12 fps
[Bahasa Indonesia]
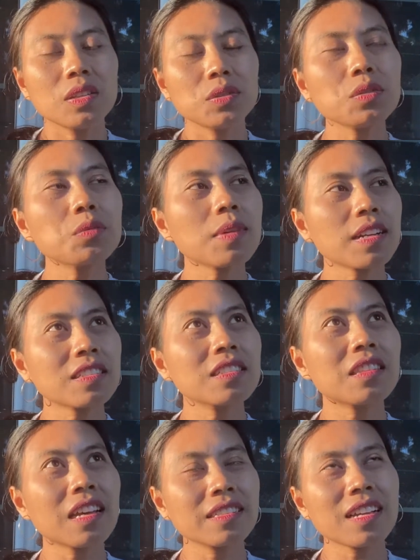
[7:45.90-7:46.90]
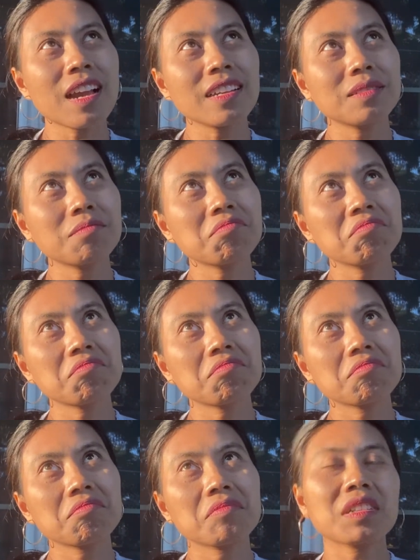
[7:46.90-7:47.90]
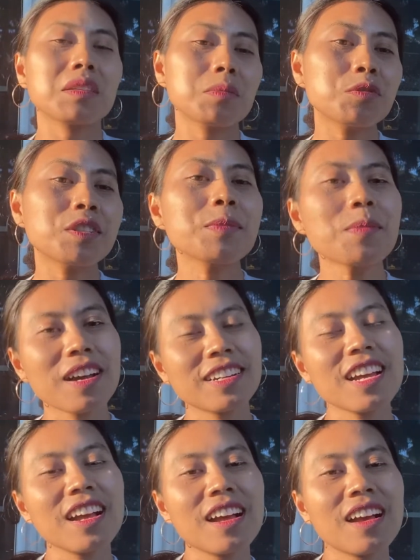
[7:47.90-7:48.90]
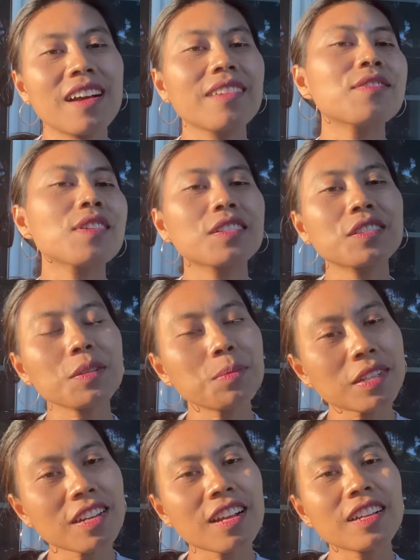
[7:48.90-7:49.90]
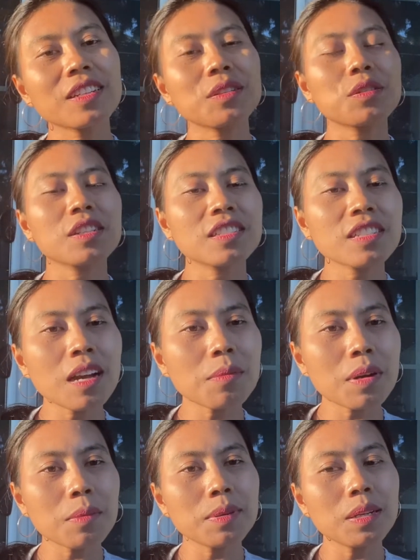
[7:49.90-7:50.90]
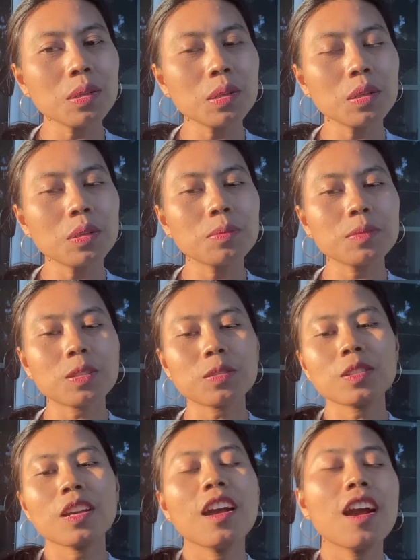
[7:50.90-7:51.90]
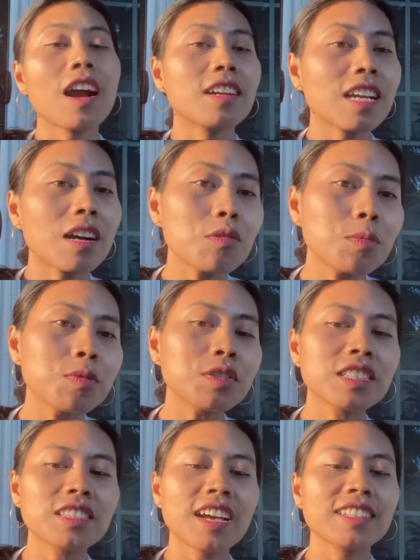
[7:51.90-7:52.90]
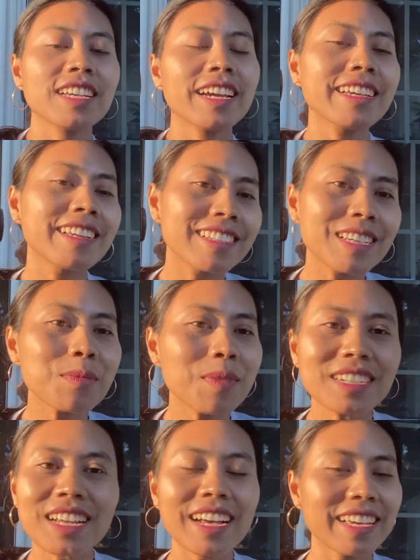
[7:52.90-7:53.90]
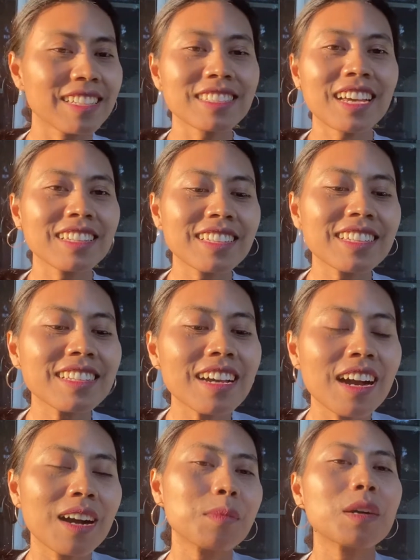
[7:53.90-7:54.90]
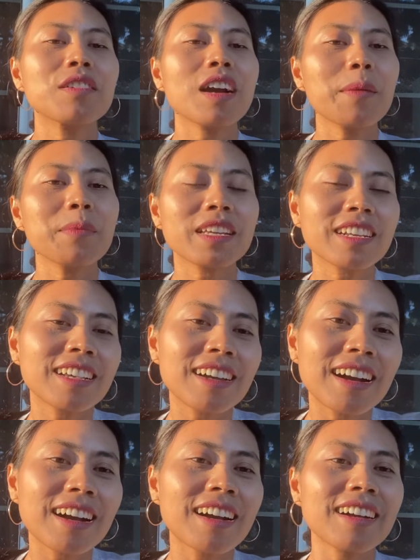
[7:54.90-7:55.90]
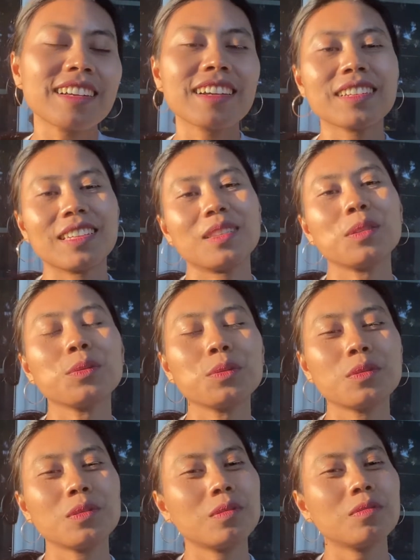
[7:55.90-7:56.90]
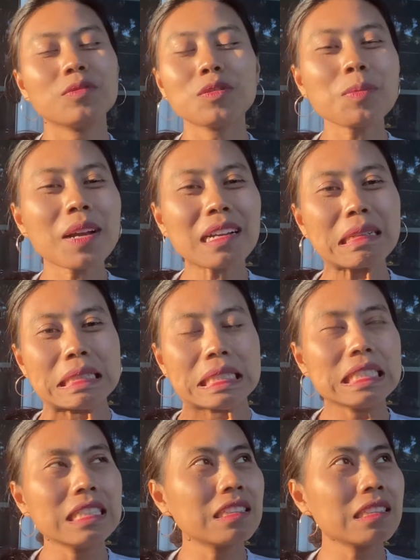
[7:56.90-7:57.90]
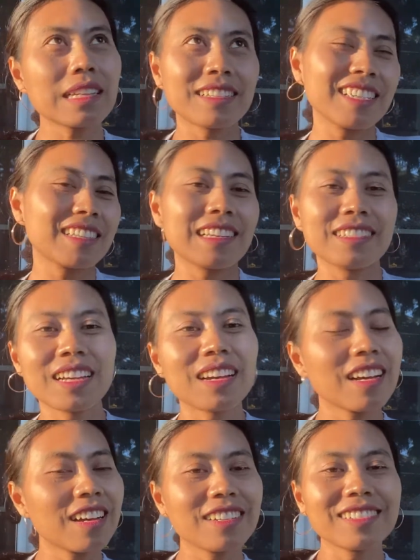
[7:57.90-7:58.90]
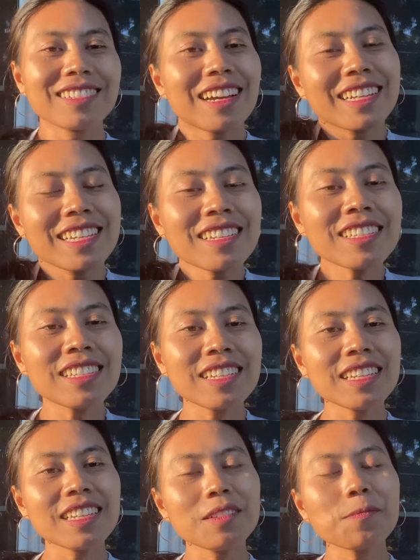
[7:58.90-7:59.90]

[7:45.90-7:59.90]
cuma ditanyain ketemu di mana, fiance pernah ke Indonesia apa belum, terus anakku pun ditanyain gimana excited nggak mau ke Amerika kayak gitu. Cuma ditanya-tanya yang easy.